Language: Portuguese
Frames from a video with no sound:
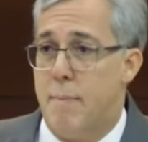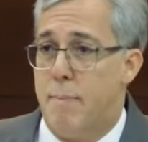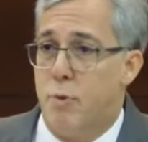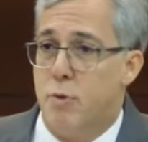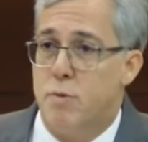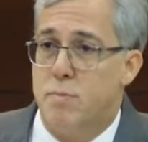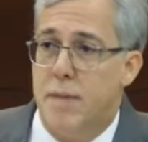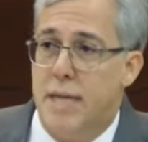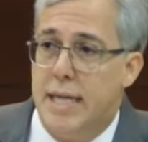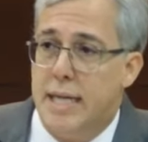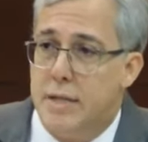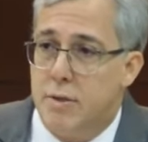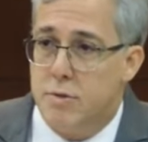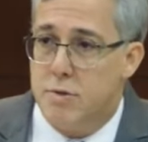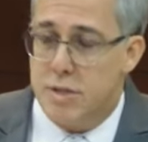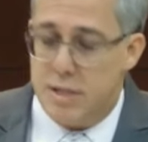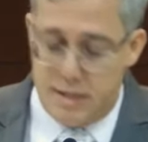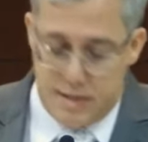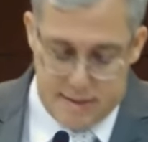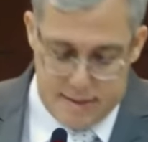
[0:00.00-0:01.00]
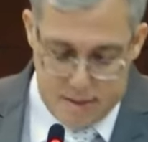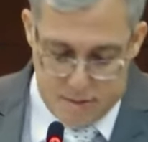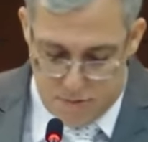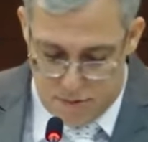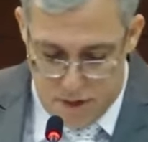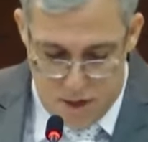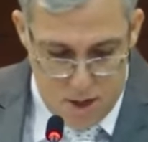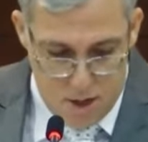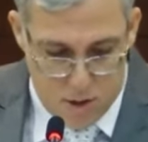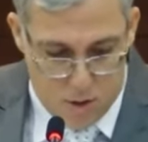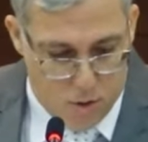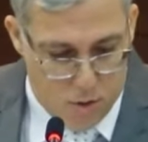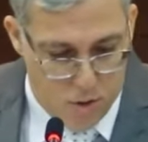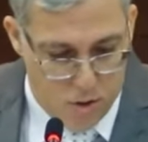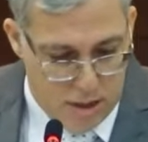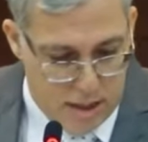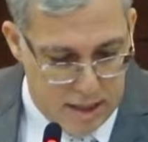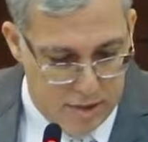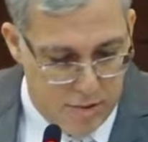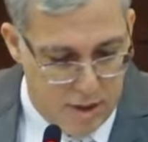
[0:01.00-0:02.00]
para os meninos que estão
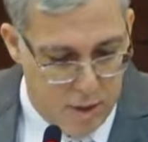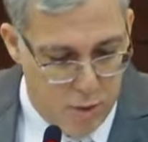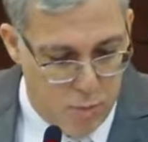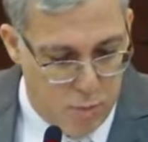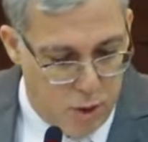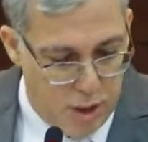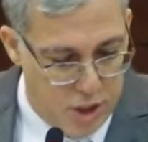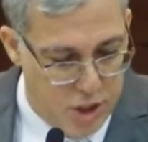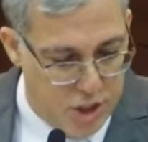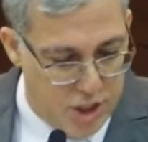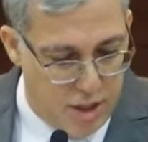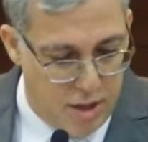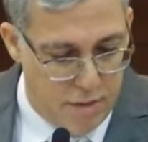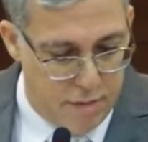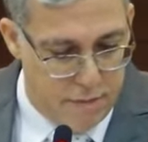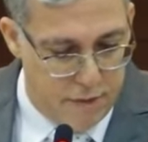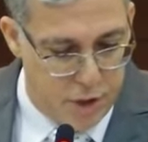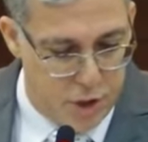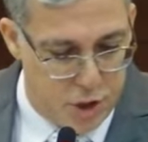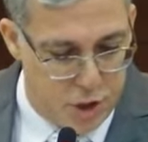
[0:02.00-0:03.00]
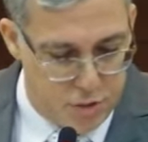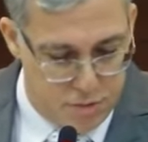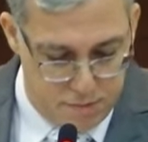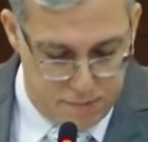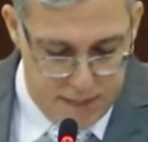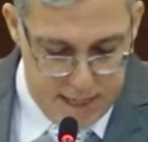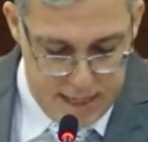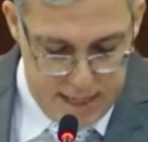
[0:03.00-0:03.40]
colocando aí no boletim infantil,